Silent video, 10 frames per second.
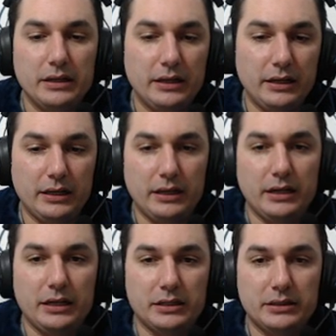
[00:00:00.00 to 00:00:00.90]

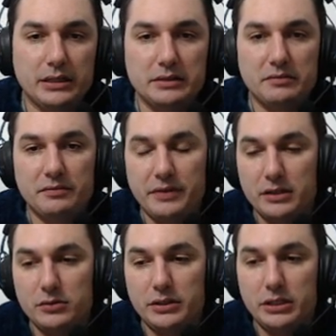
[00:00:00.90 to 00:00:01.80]
é, tá
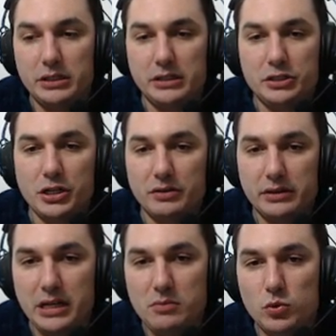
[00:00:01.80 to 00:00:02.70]
vendo que já
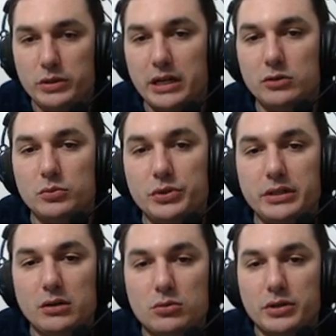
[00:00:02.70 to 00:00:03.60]
tem mudado
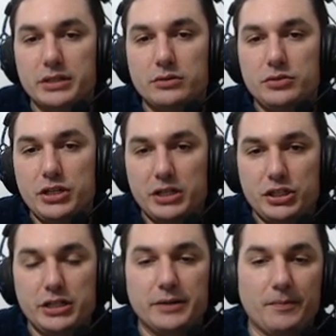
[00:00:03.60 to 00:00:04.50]
muita coisa no dia a
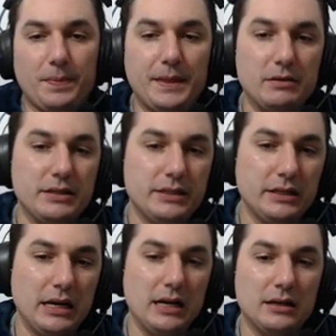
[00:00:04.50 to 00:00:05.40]
dia. Então,
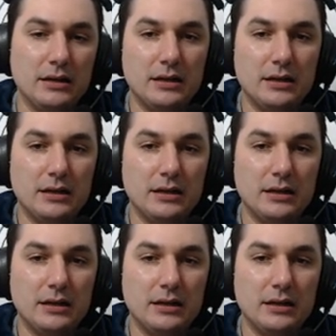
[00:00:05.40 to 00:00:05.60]
assim, ah,